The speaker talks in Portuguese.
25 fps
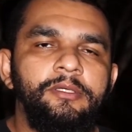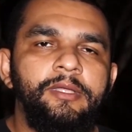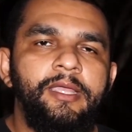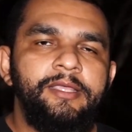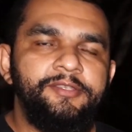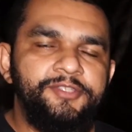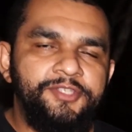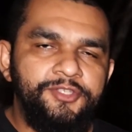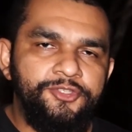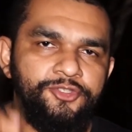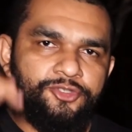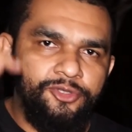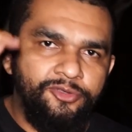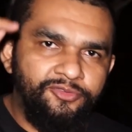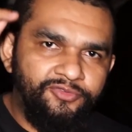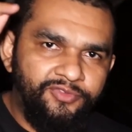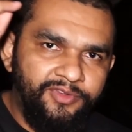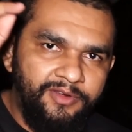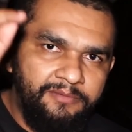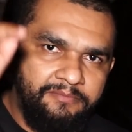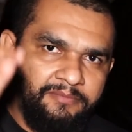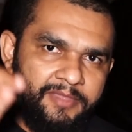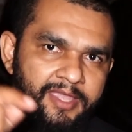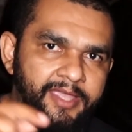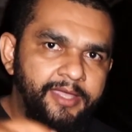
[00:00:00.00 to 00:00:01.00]
Esse
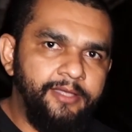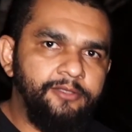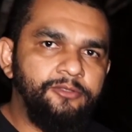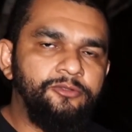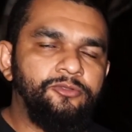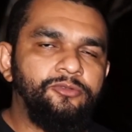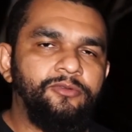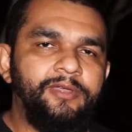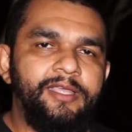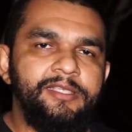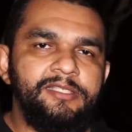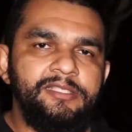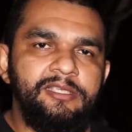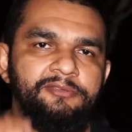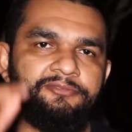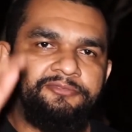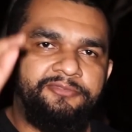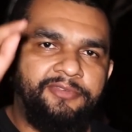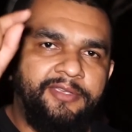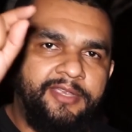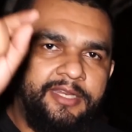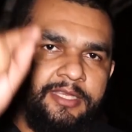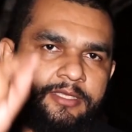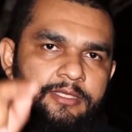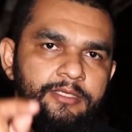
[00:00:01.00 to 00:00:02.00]
sofrimento, essa
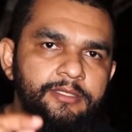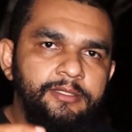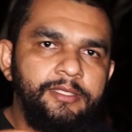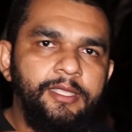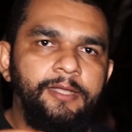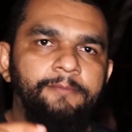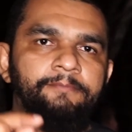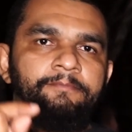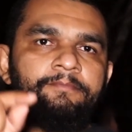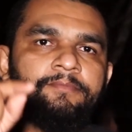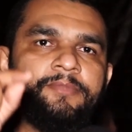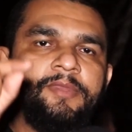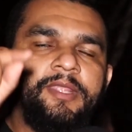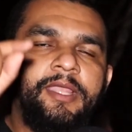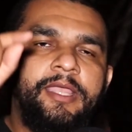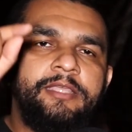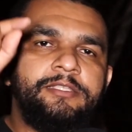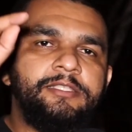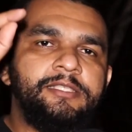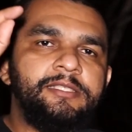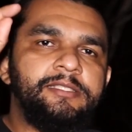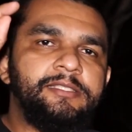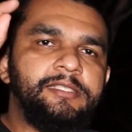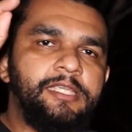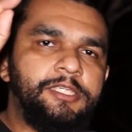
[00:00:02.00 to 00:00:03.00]
ferida,
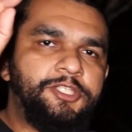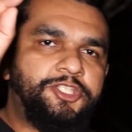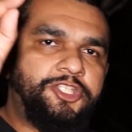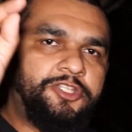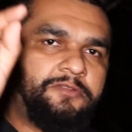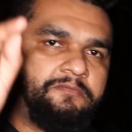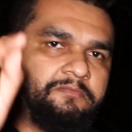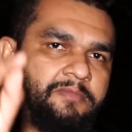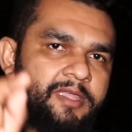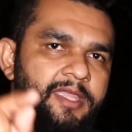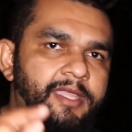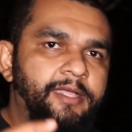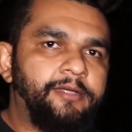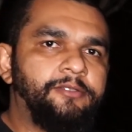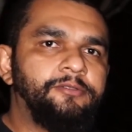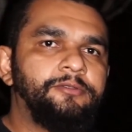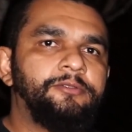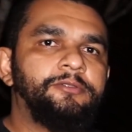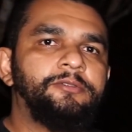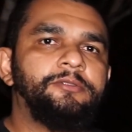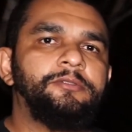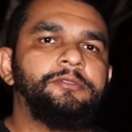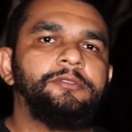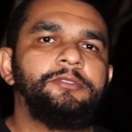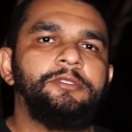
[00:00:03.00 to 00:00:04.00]
esse
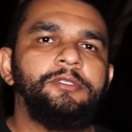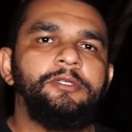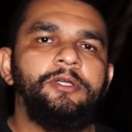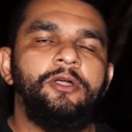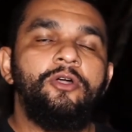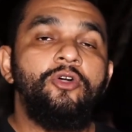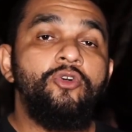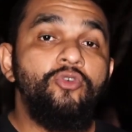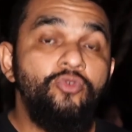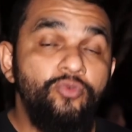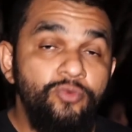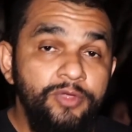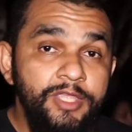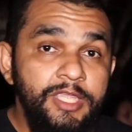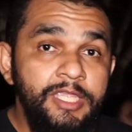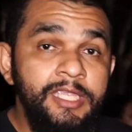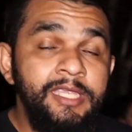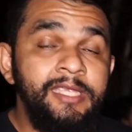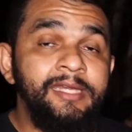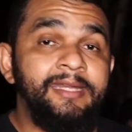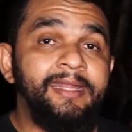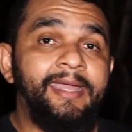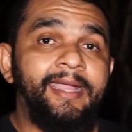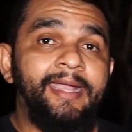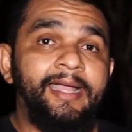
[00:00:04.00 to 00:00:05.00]
sentimento
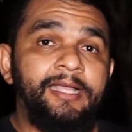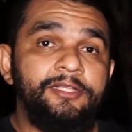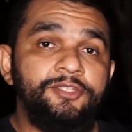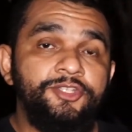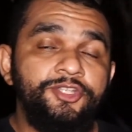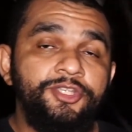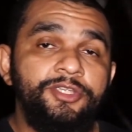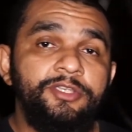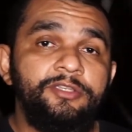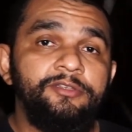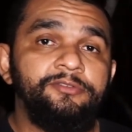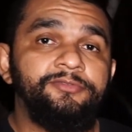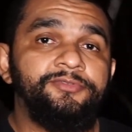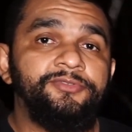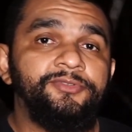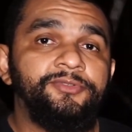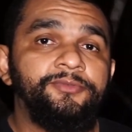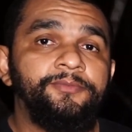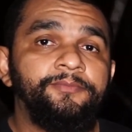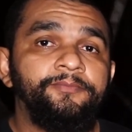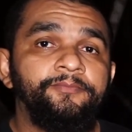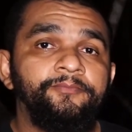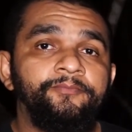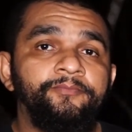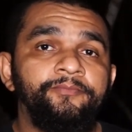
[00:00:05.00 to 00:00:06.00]
ruim,
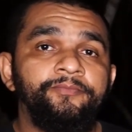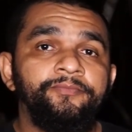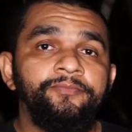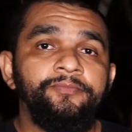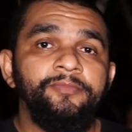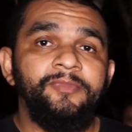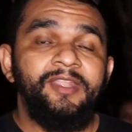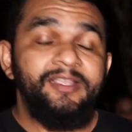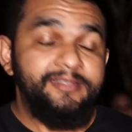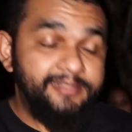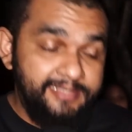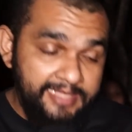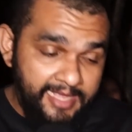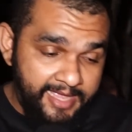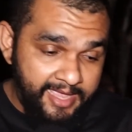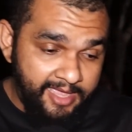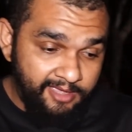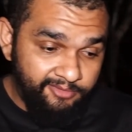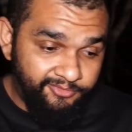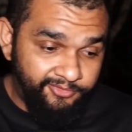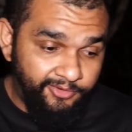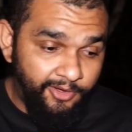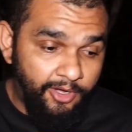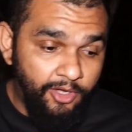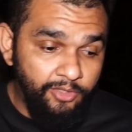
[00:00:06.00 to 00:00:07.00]
negativo, essa
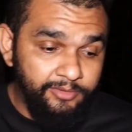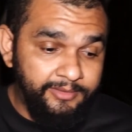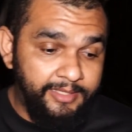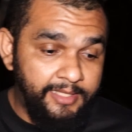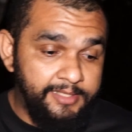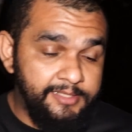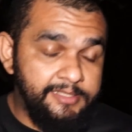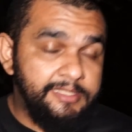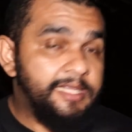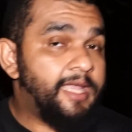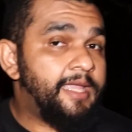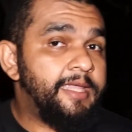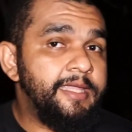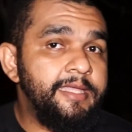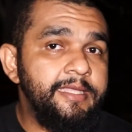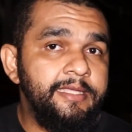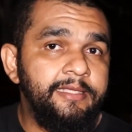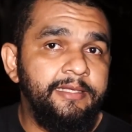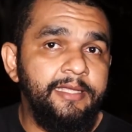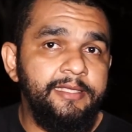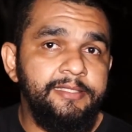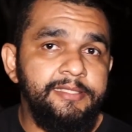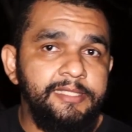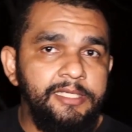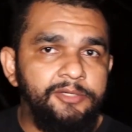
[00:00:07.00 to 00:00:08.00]
revolta, essa
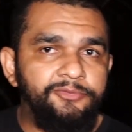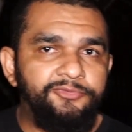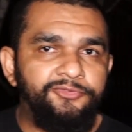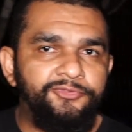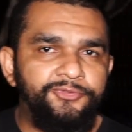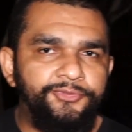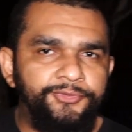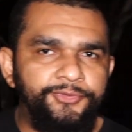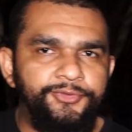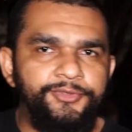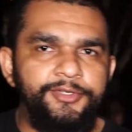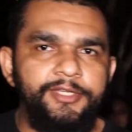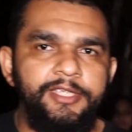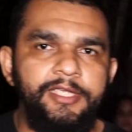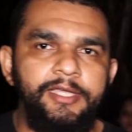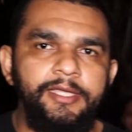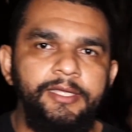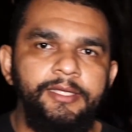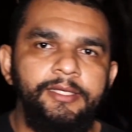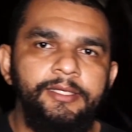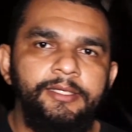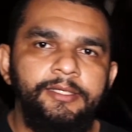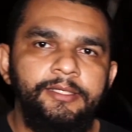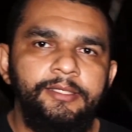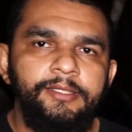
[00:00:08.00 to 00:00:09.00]
ira, essa
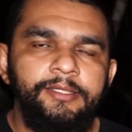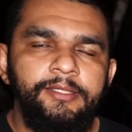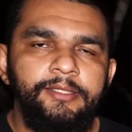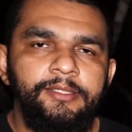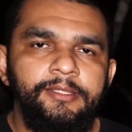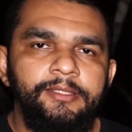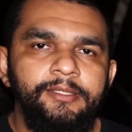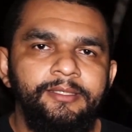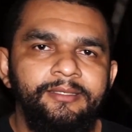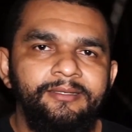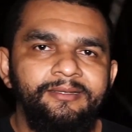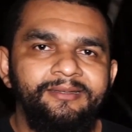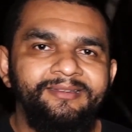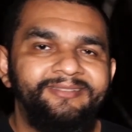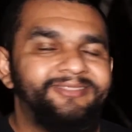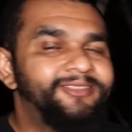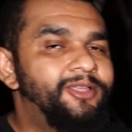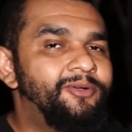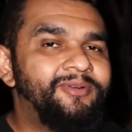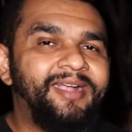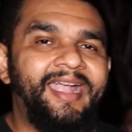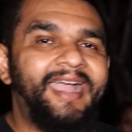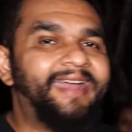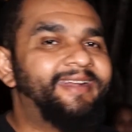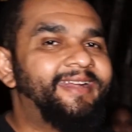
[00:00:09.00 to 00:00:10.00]
fúria,
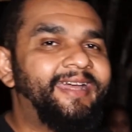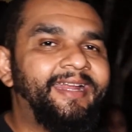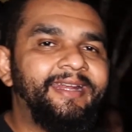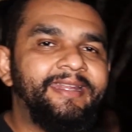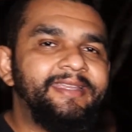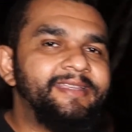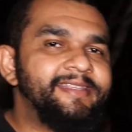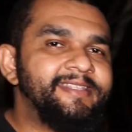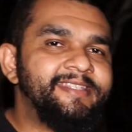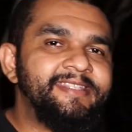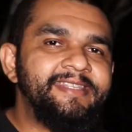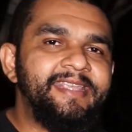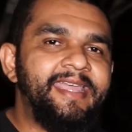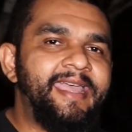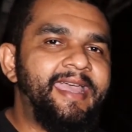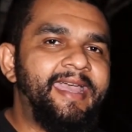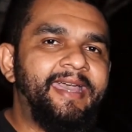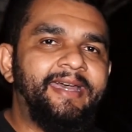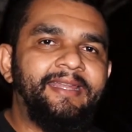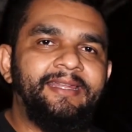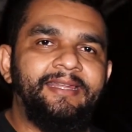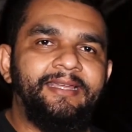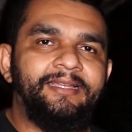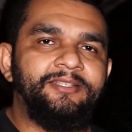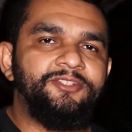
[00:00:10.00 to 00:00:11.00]
não canalize
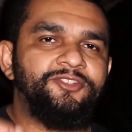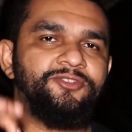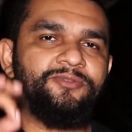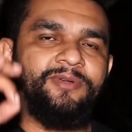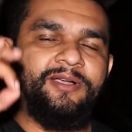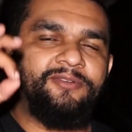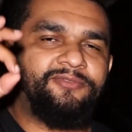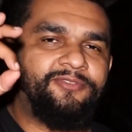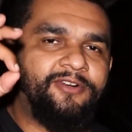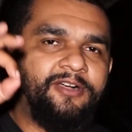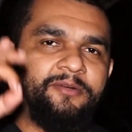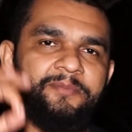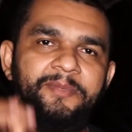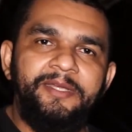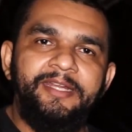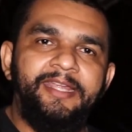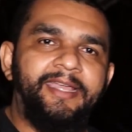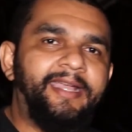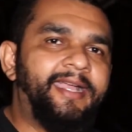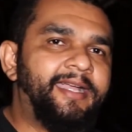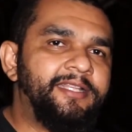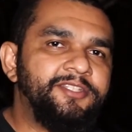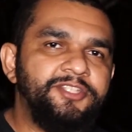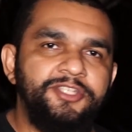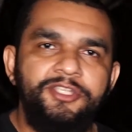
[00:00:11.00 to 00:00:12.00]
ela de uma forma
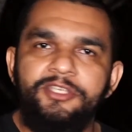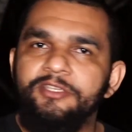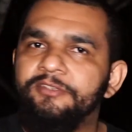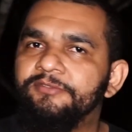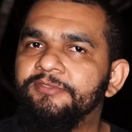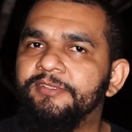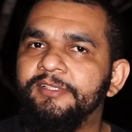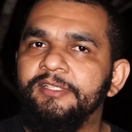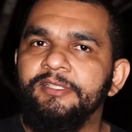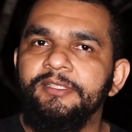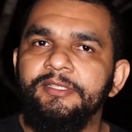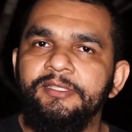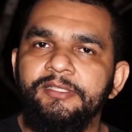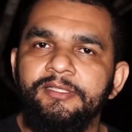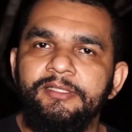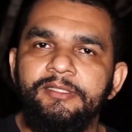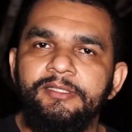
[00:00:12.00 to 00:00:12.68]
negativa